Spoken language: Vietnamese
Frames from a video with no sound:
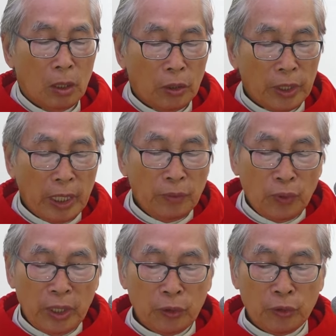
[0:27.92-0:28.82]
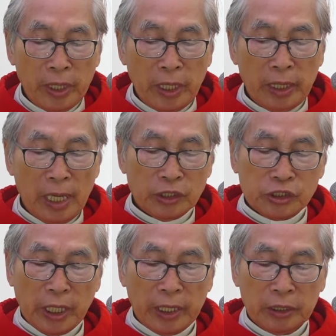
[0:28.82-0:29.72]
Hồi ấy vua Herode đã
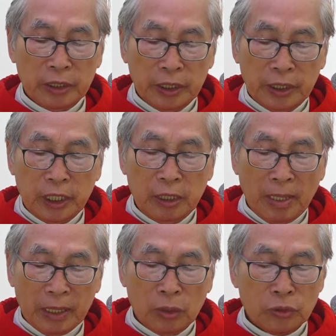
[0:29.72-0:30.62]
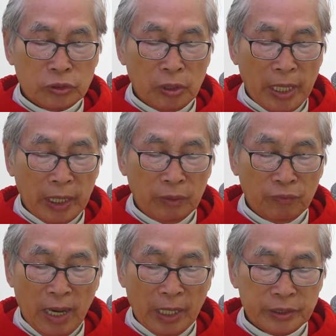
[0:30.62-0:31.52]
sai người đi bắt ông Gioan
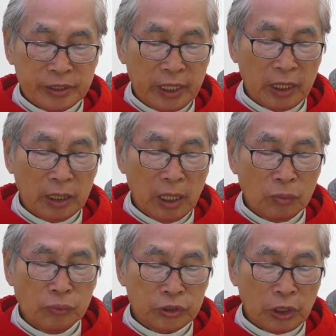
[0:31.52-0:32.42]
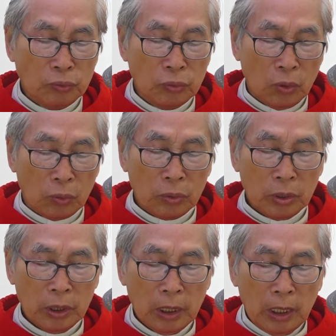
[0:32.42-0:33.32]
và xiềng ông trong ngục.
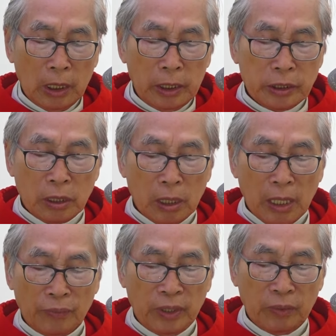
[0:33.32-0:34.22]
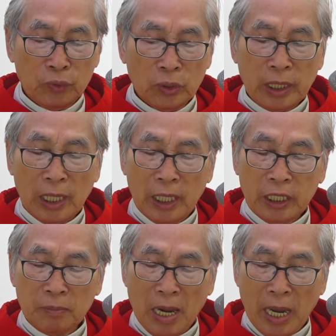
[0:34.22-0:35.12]
Lý do là vì vua đã
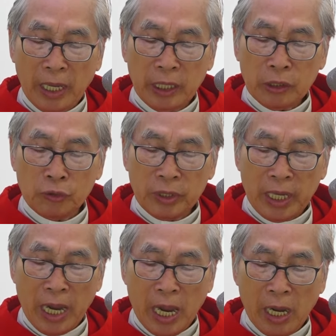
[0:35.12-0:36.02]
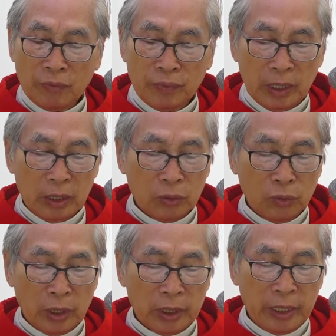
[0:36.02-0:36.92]
lấy bà Herodia, vợ
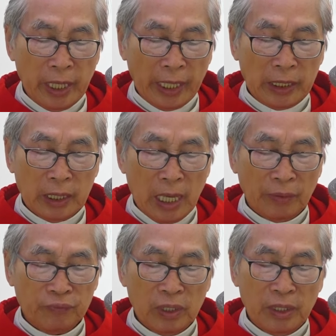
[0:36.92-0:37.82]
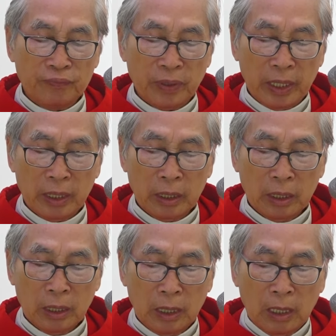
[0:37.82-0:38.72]
của người anh là Philippe,
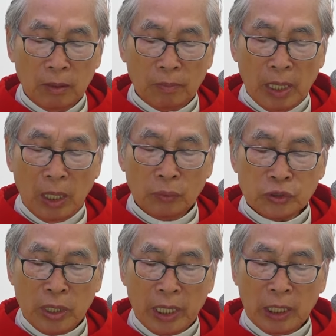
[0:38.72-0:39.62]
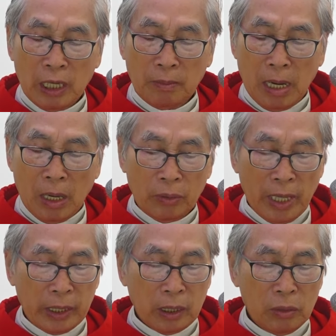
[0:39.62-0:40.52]
mà ông Gioan lại bảo
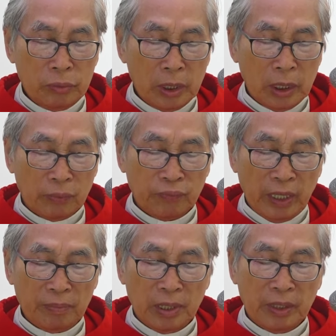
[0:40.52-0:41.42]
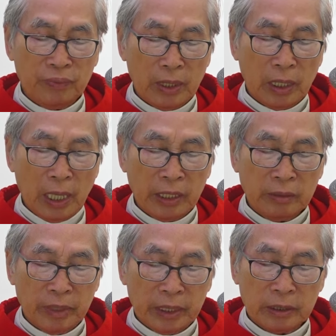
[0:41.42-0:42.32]
ngài không được phép lấy vợ
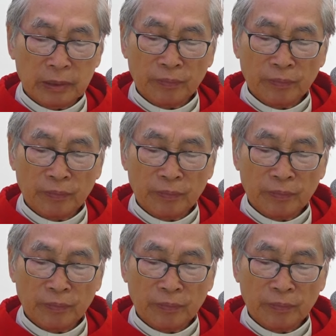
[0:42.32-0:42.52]
anh mình